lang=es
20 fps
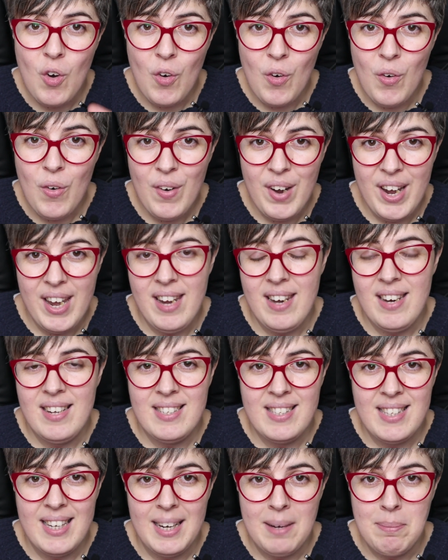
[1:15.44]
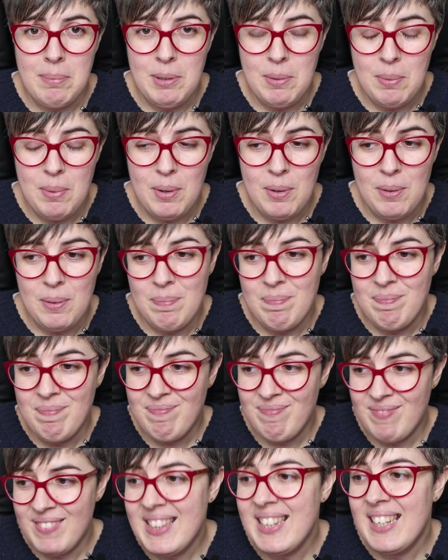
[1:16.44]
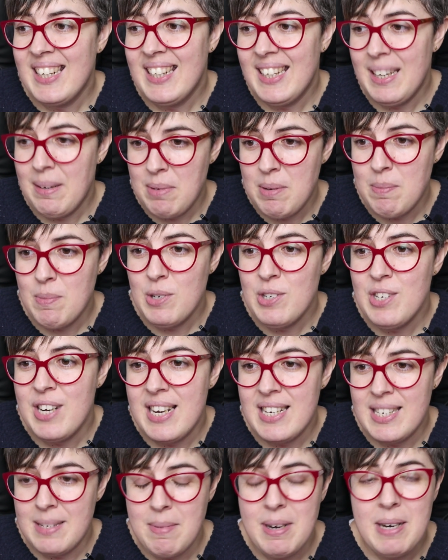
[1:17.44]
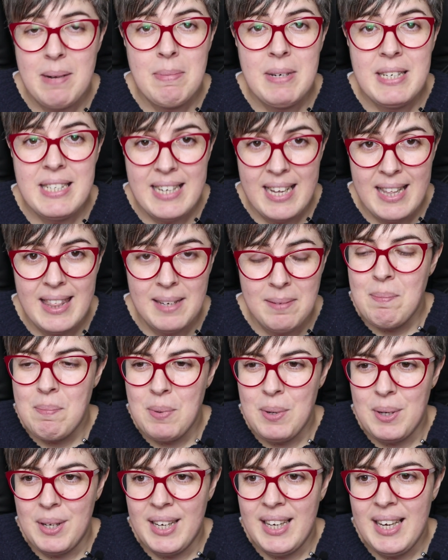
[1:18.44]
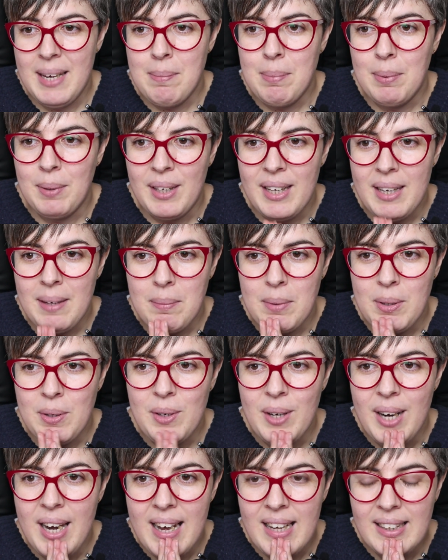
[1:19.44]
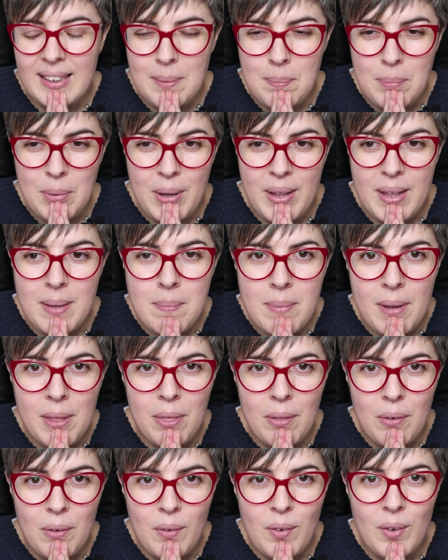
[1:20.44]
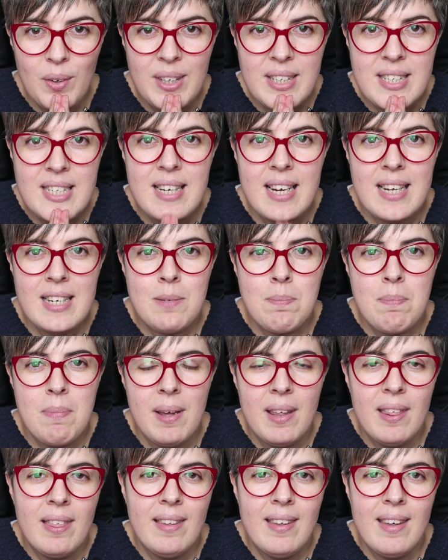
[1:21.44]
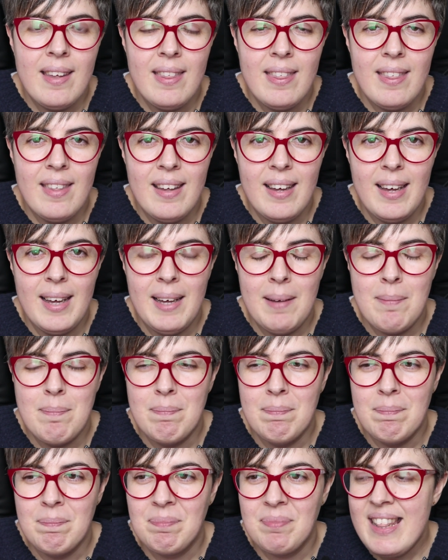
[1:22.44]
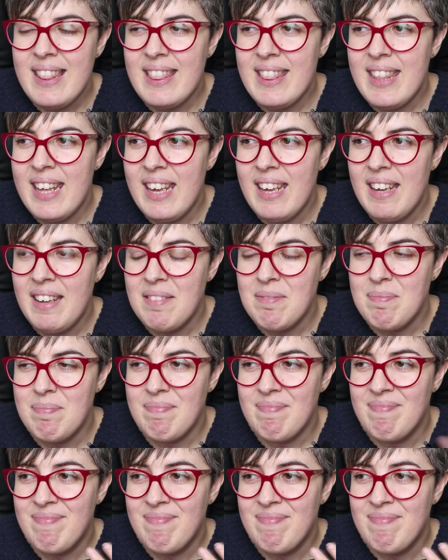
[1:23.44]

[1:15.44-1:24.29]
o en este capítulo que vimos la semana pasada. ¿Por qué? Porque bueno, la temporada empezó con esa especie de, de